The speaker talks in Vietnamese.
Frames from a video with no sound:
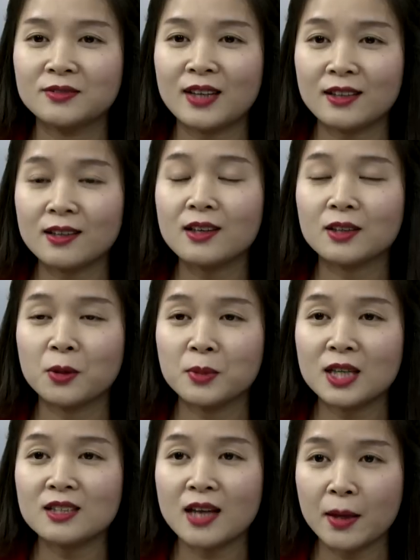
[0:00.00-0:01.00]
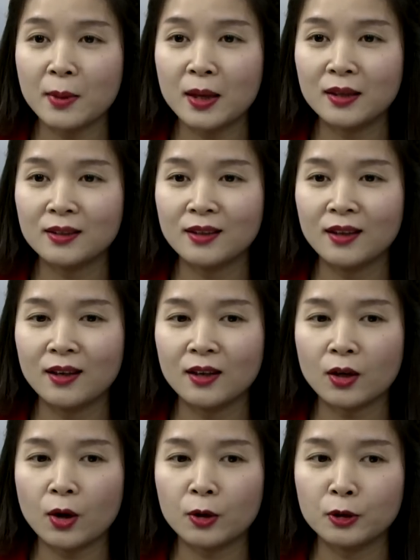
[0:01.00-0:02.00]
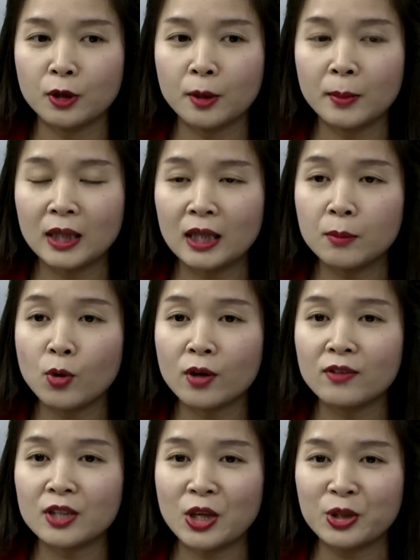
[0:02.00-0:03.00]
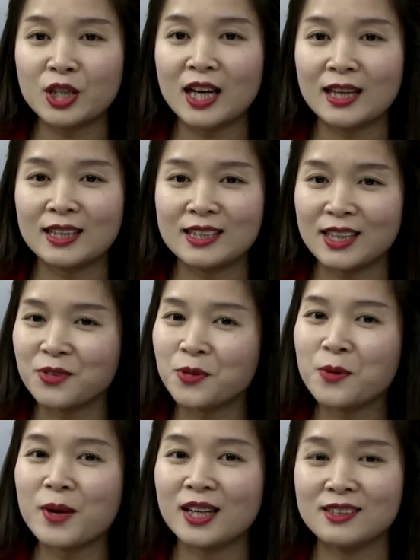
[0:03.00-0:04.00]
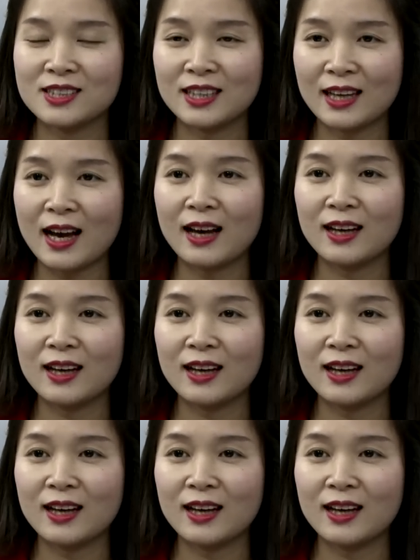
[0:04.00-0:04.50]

và đã được thống nhất giữa hai bên còn ờ, mình nghĩ một cái việc nhỏ như này thì chắc cũng không ảnh hưởng gì cả